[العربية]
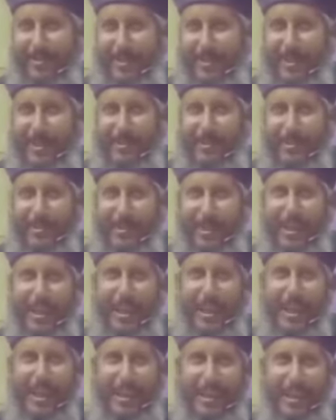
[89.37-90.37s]
نسيوا
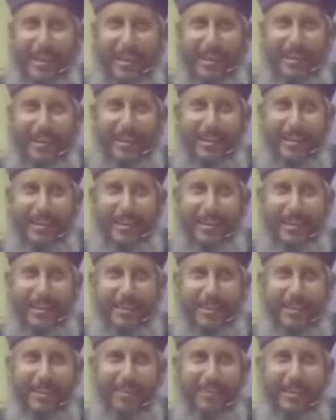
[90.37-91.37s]
إله
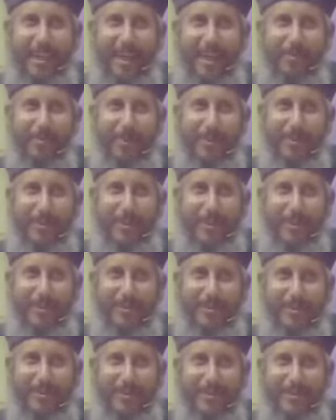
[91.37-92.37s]
التعويضات
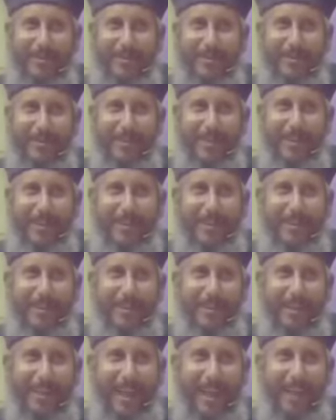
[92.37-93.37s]

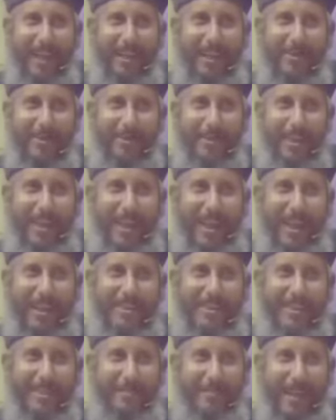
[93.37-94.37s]
القادر على كل
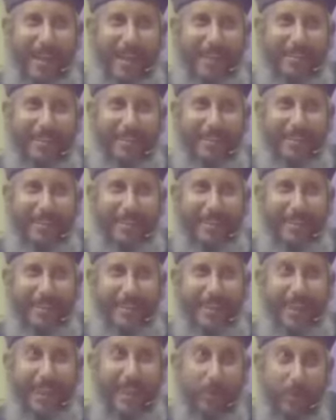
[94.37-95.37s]
الأزمات
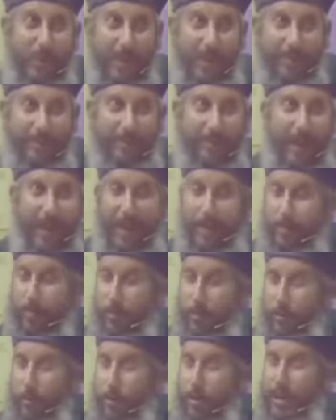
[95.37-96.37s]
اللي وقف معاهم
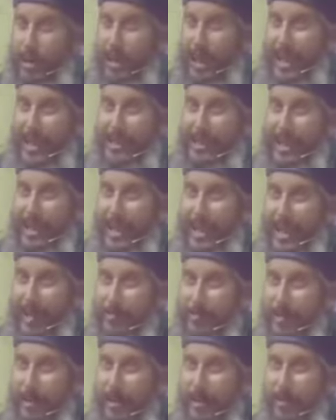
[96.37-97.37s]
كل الأيام
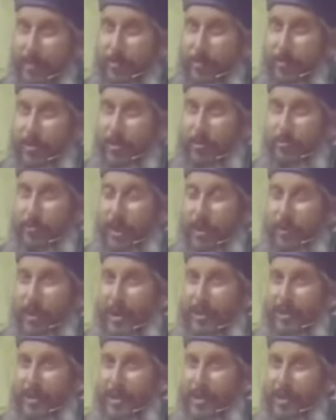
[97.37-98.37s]
وجم
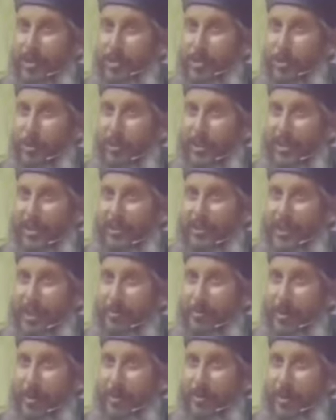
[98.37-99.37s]
دلوقتي يشكوا
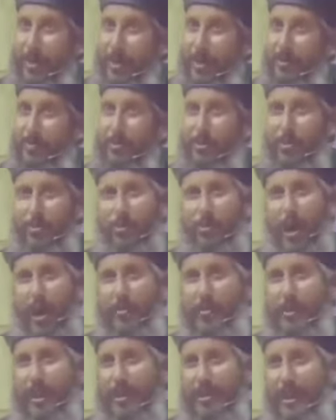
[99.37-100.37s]
ويتذمروا ويقولوا
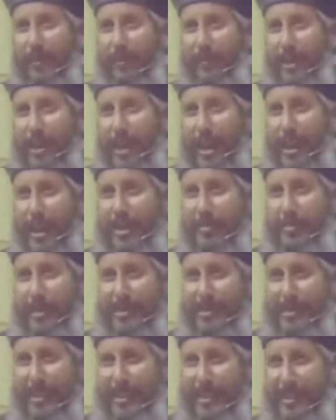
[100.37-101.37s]
عملت فينا ليه
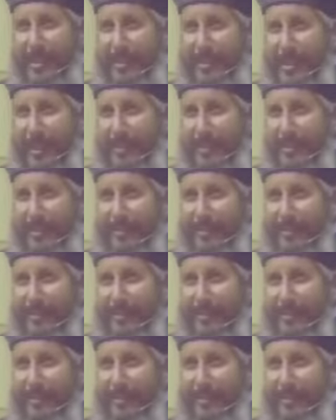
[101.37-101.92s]
بس كده